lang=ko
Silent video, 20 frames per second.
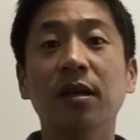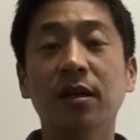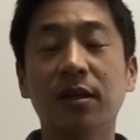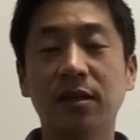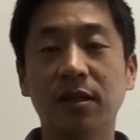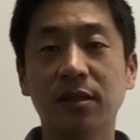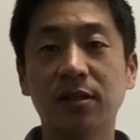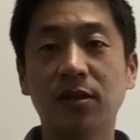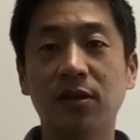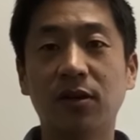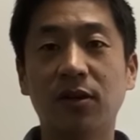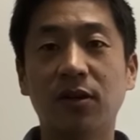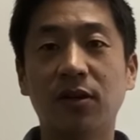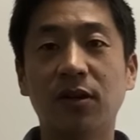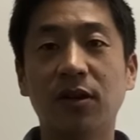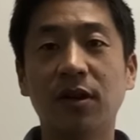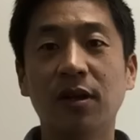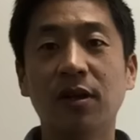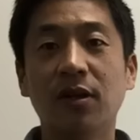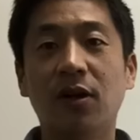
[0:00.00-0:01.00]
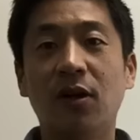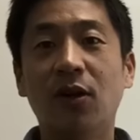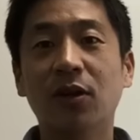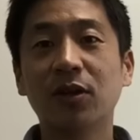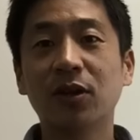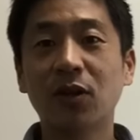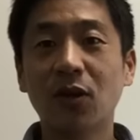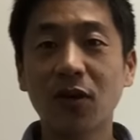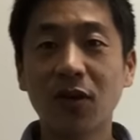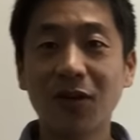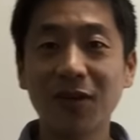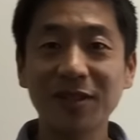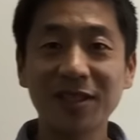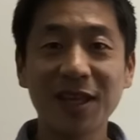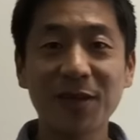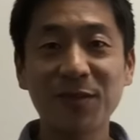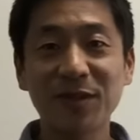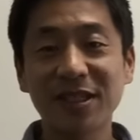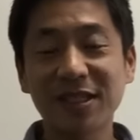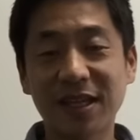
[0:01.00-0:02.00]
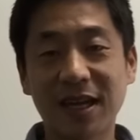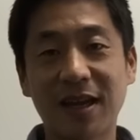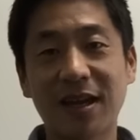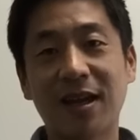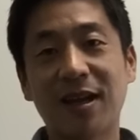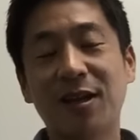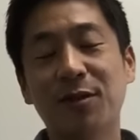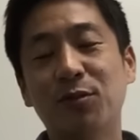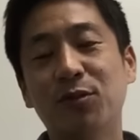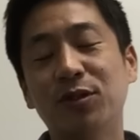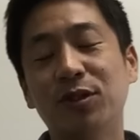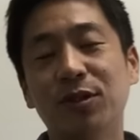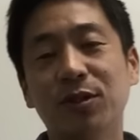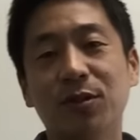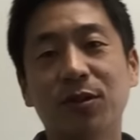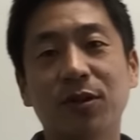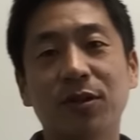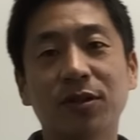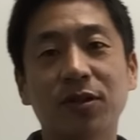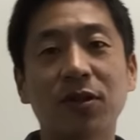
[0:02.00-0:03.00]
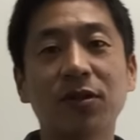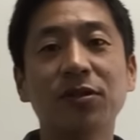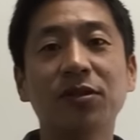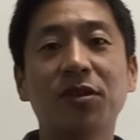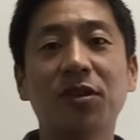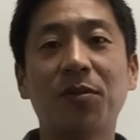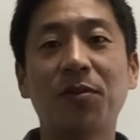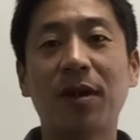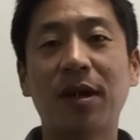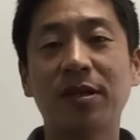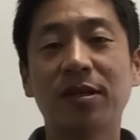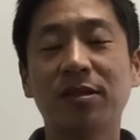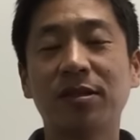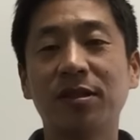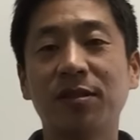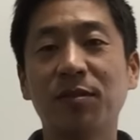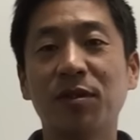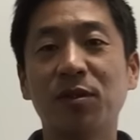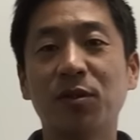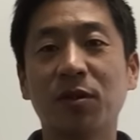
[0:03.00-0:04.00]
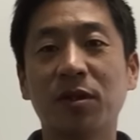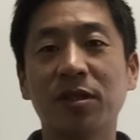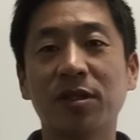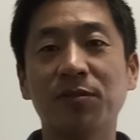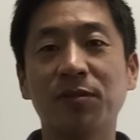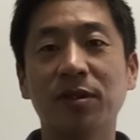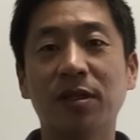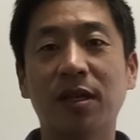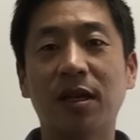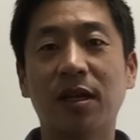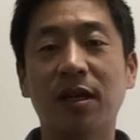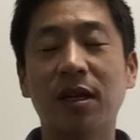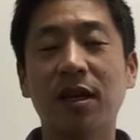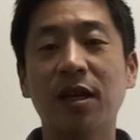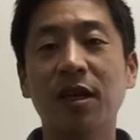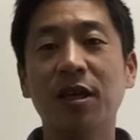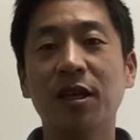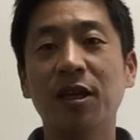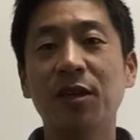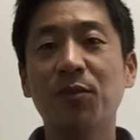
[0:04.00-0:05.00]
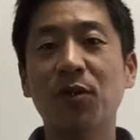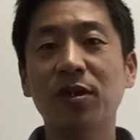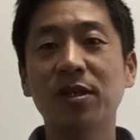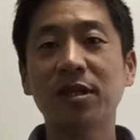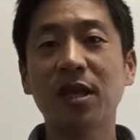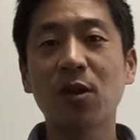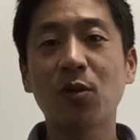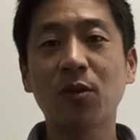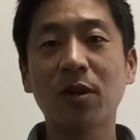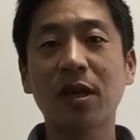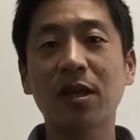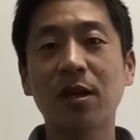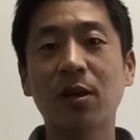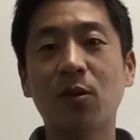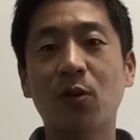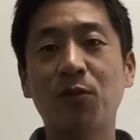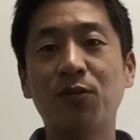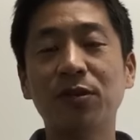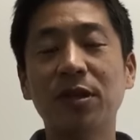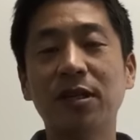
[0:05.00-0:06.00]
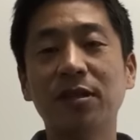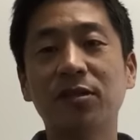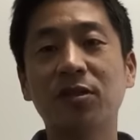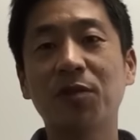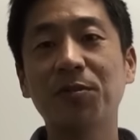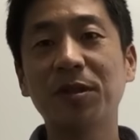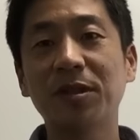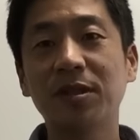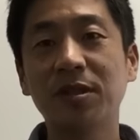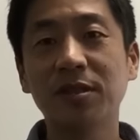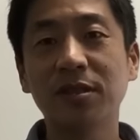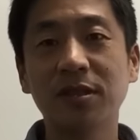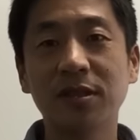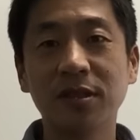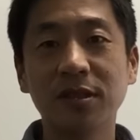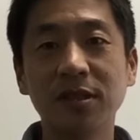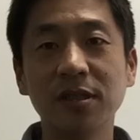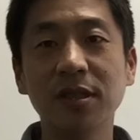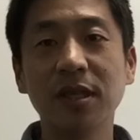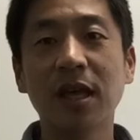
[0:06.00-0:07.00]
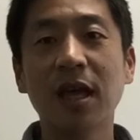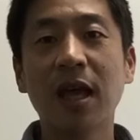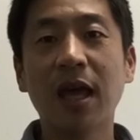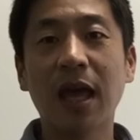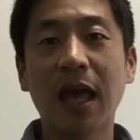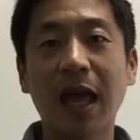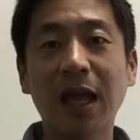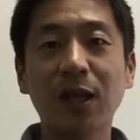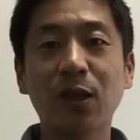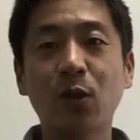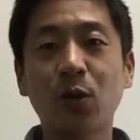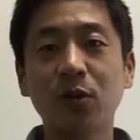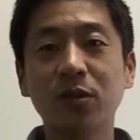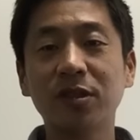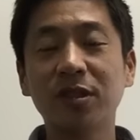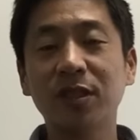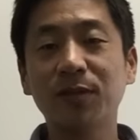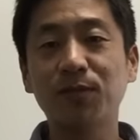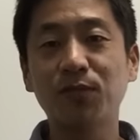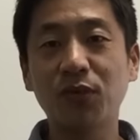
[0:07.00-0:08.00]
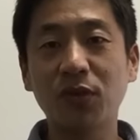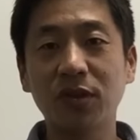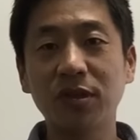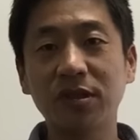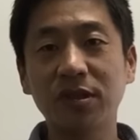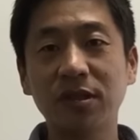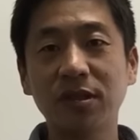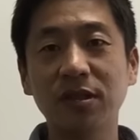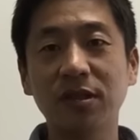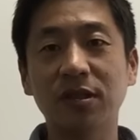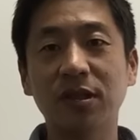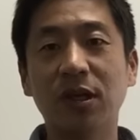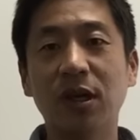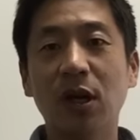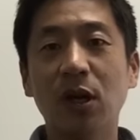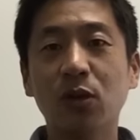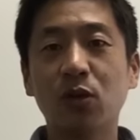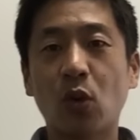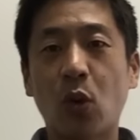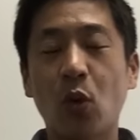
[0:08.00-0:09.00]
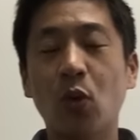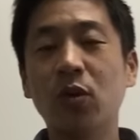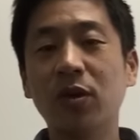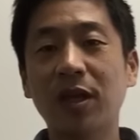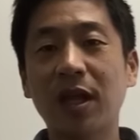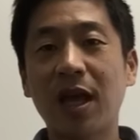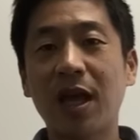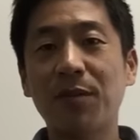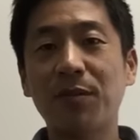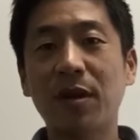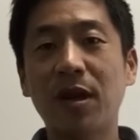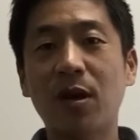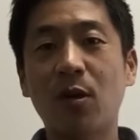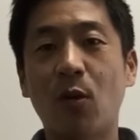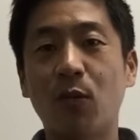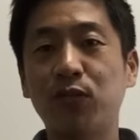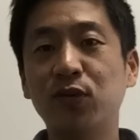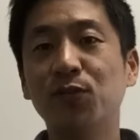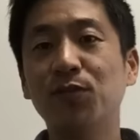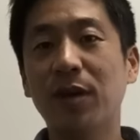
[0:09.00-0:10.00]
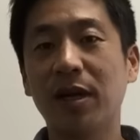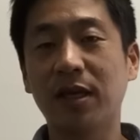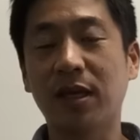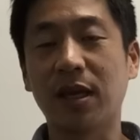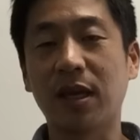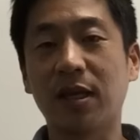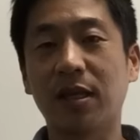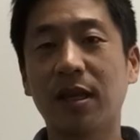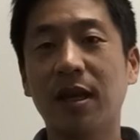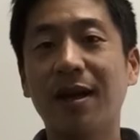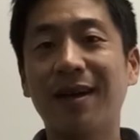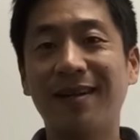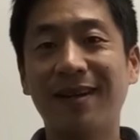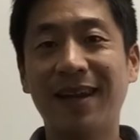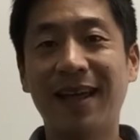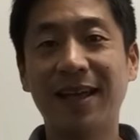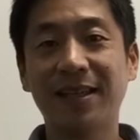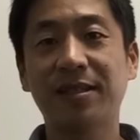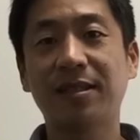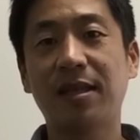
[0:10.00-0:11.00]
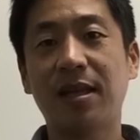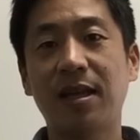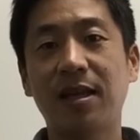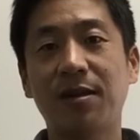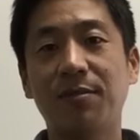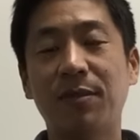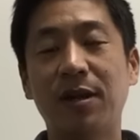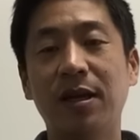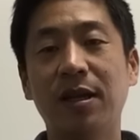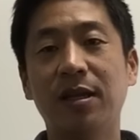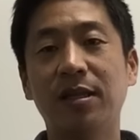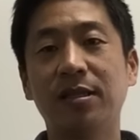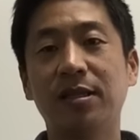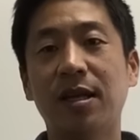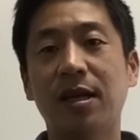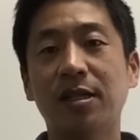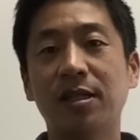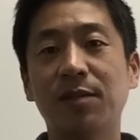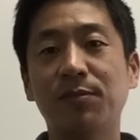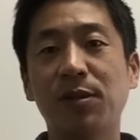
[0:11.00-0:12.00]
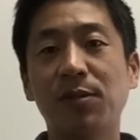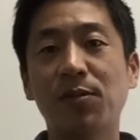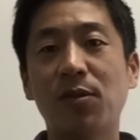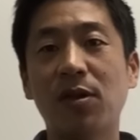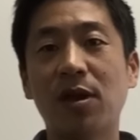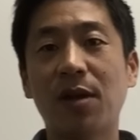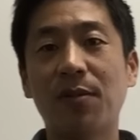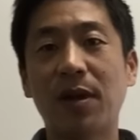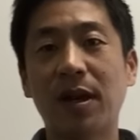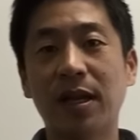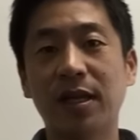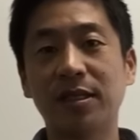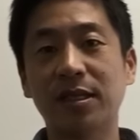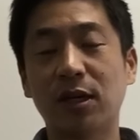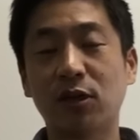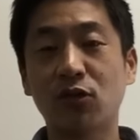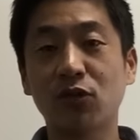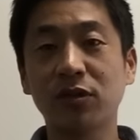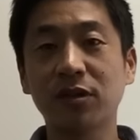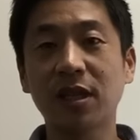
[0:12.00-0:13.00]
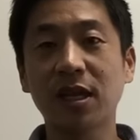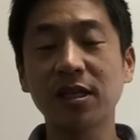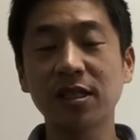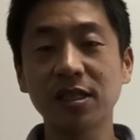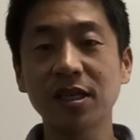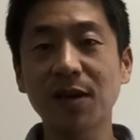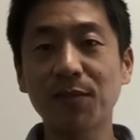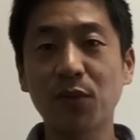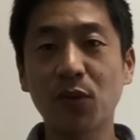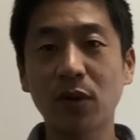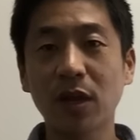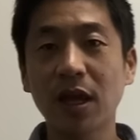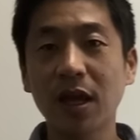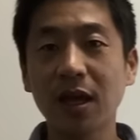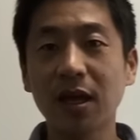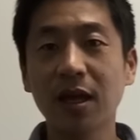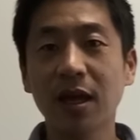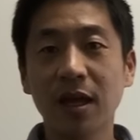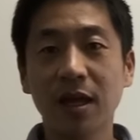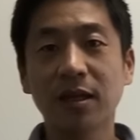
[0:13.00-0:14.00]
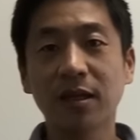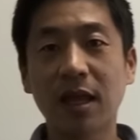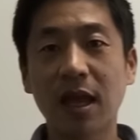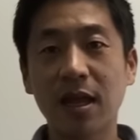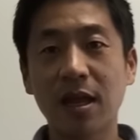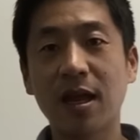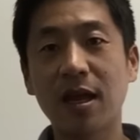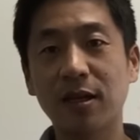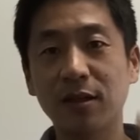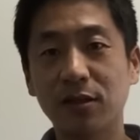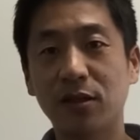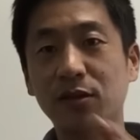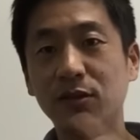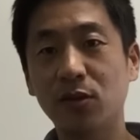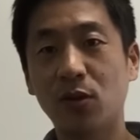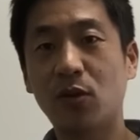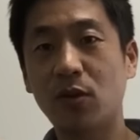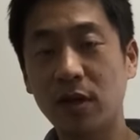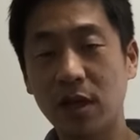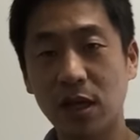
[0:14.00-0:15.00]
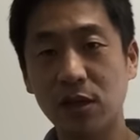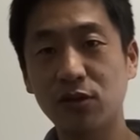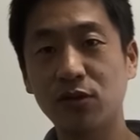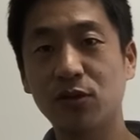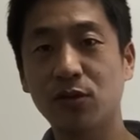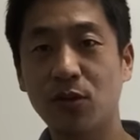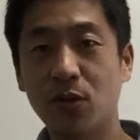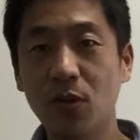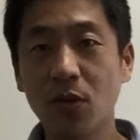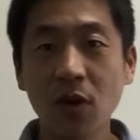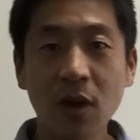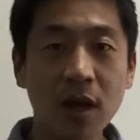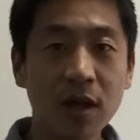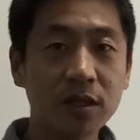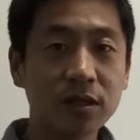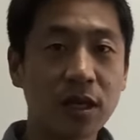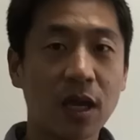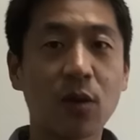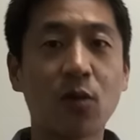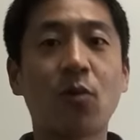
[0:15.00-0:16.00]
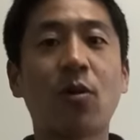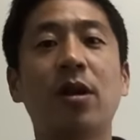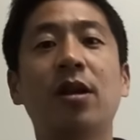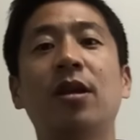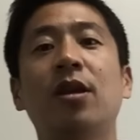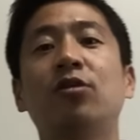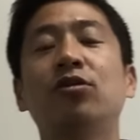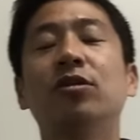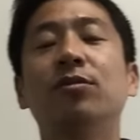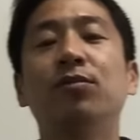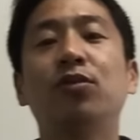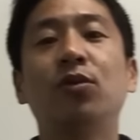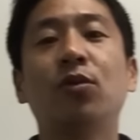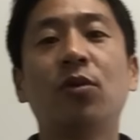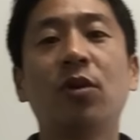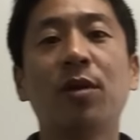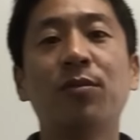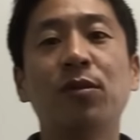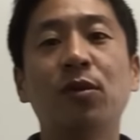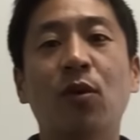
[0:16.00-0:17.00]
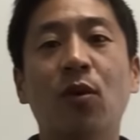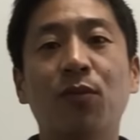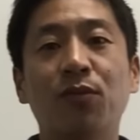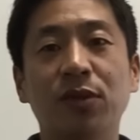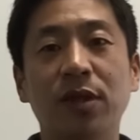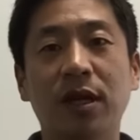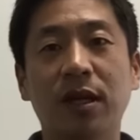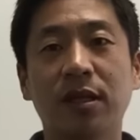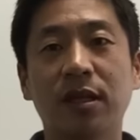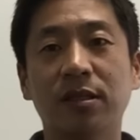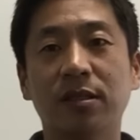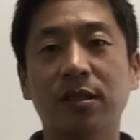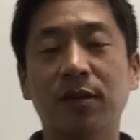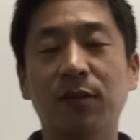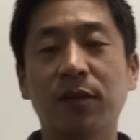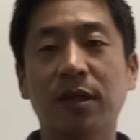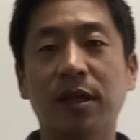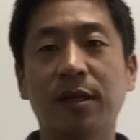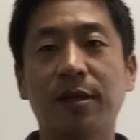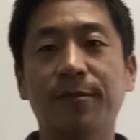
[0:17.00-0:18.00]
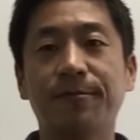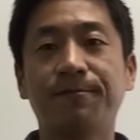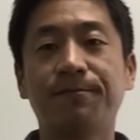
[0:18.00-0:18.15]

그래서 어떤 컨셉인지 잘 알아보시고 선점하셨으면 좋겠습니다. 이번에 새롭게 오픈한 서비스는 엔토스 플러스 동남아 오픈마켓. 라자다 말레이시아, 11번가 말레이시아, 큐텐 싱가포르에 대량 등록해주고 재고 관리해주는 프로그램으로 오픈하게 됐습니다.